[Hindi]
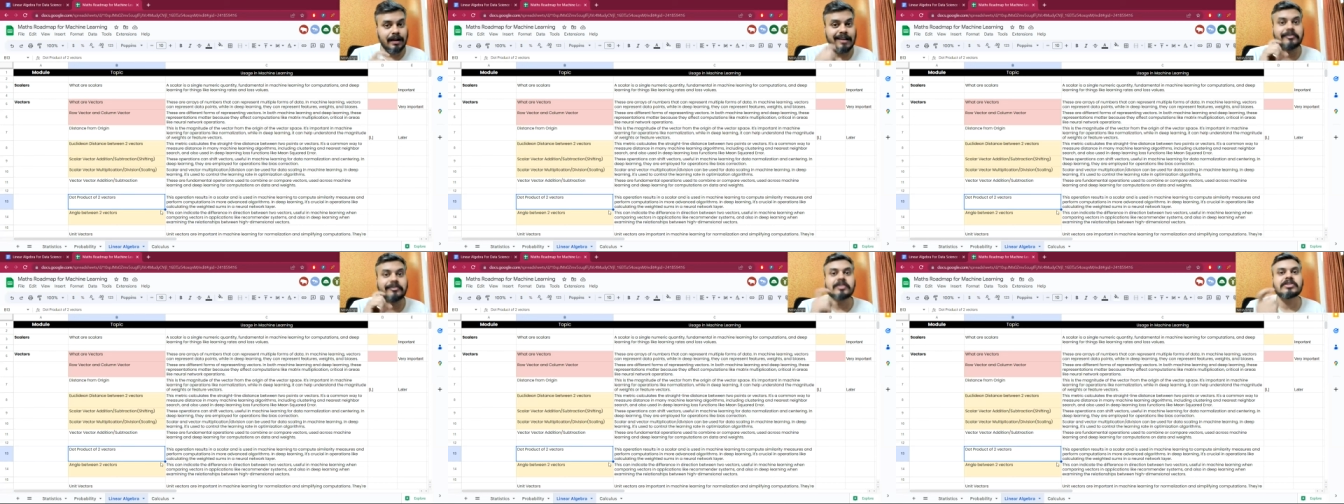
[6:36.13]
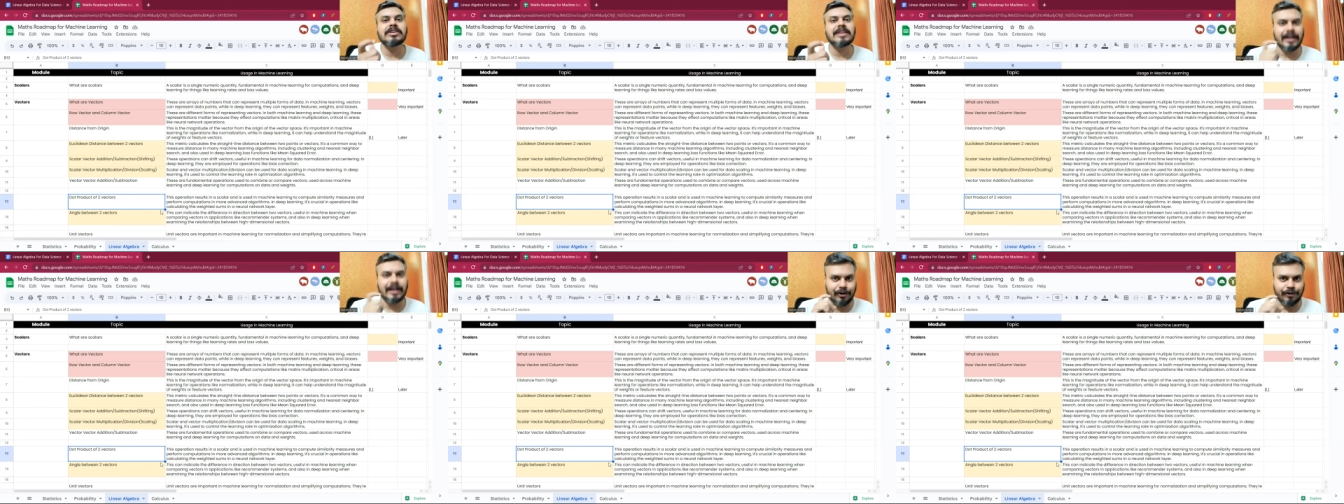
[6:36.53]
रिविजन
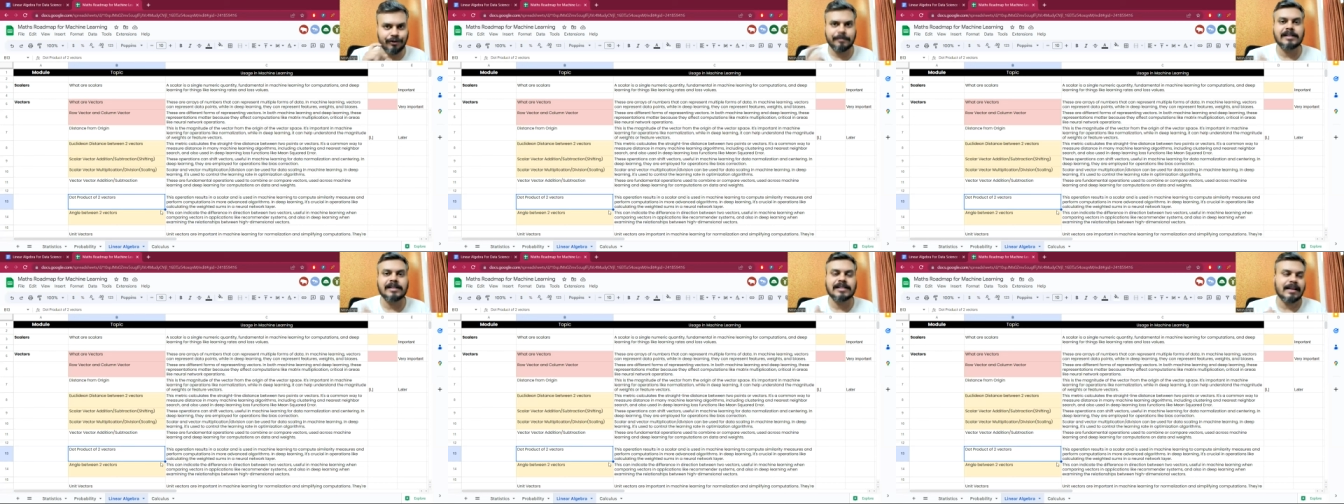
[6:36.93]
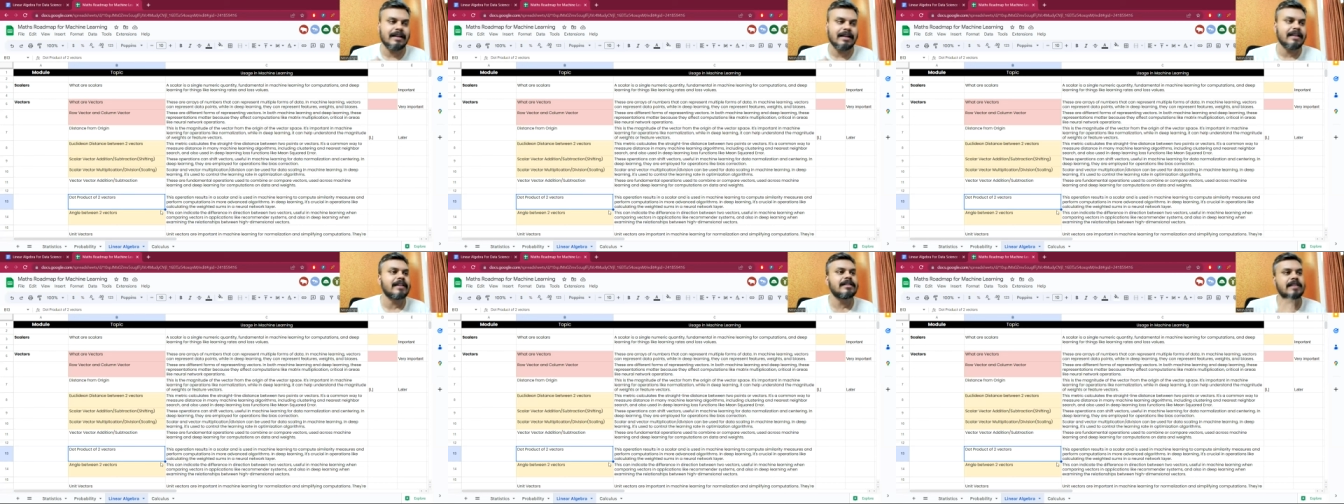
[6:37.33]
काइंड ऑफ मिल
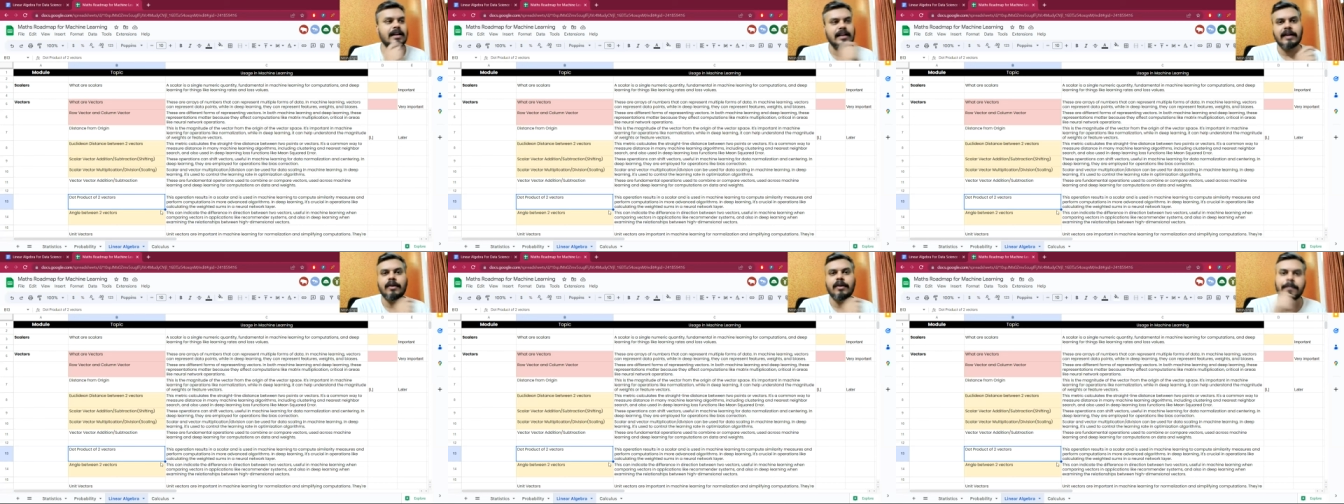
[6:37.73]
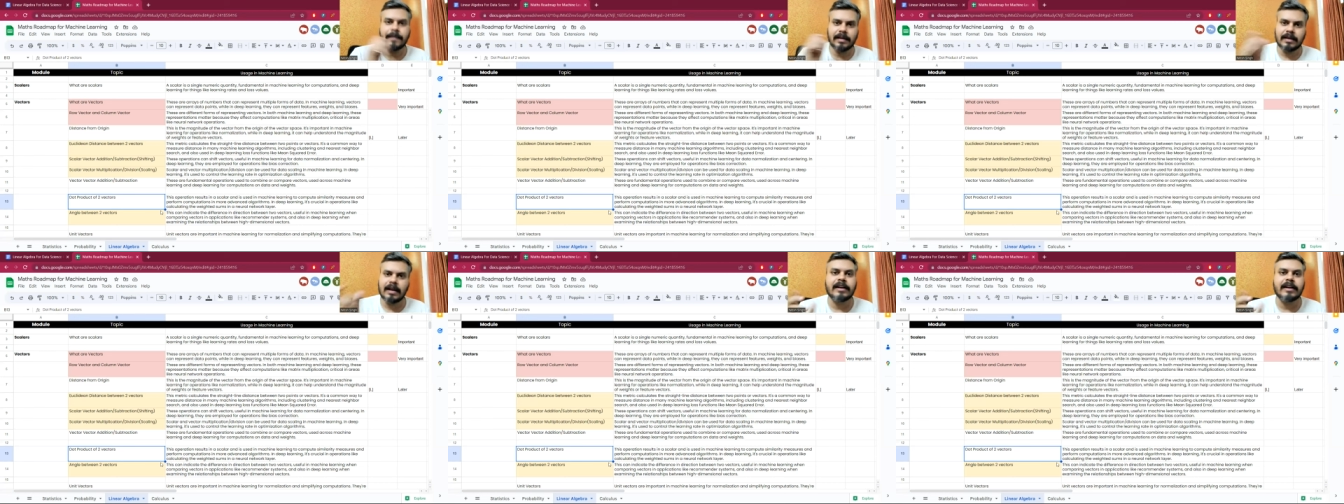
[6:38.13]
जाएगा कि अच्छा ये
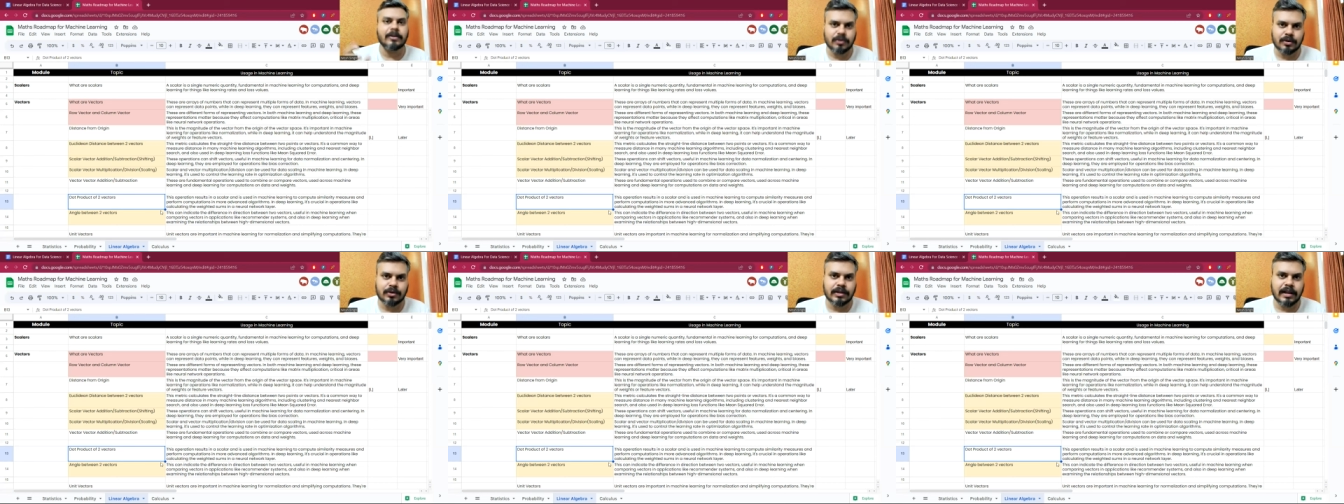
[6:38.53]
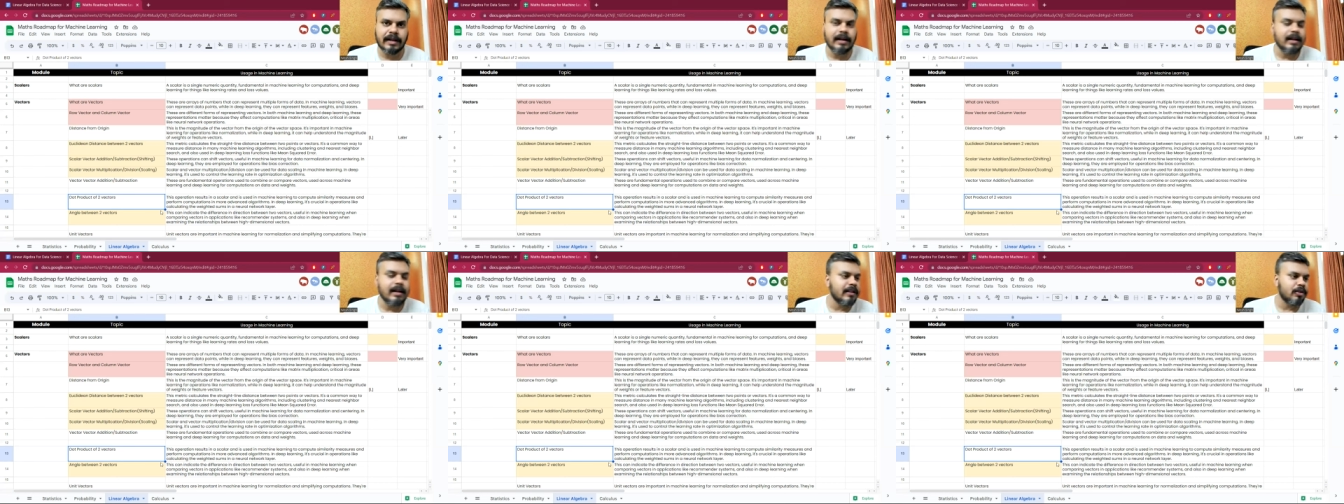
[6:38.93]
टॉपिक यहाँ यूज होता है
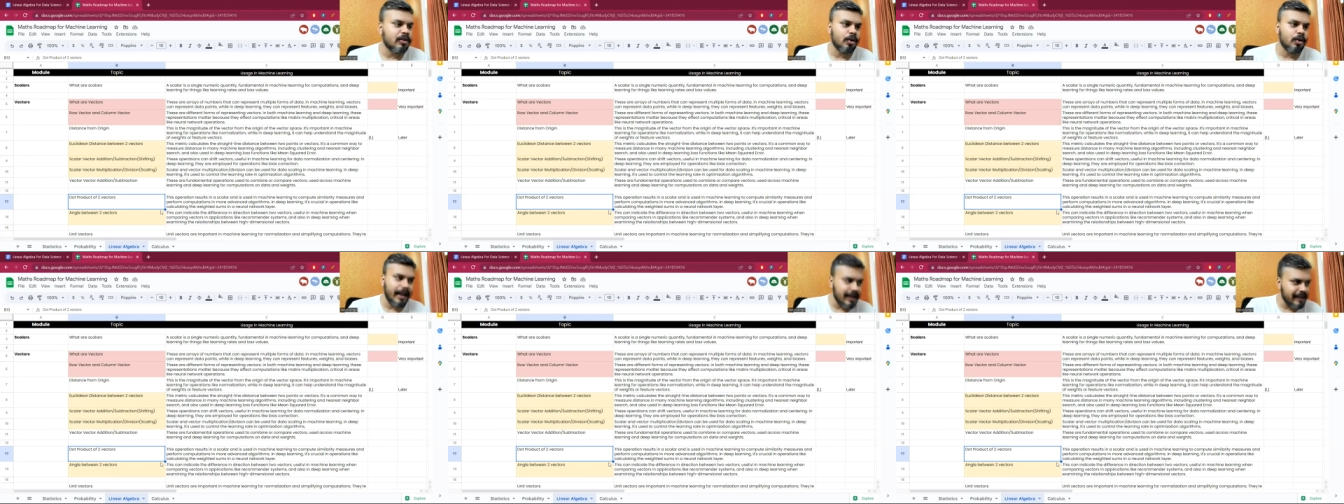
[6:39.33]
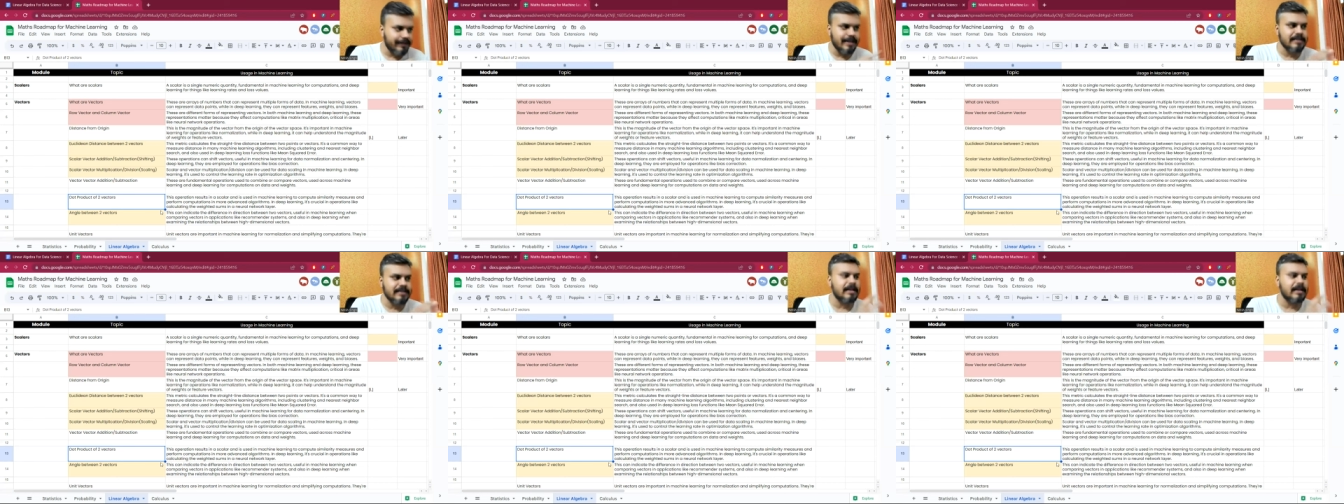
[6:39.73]
तो एनी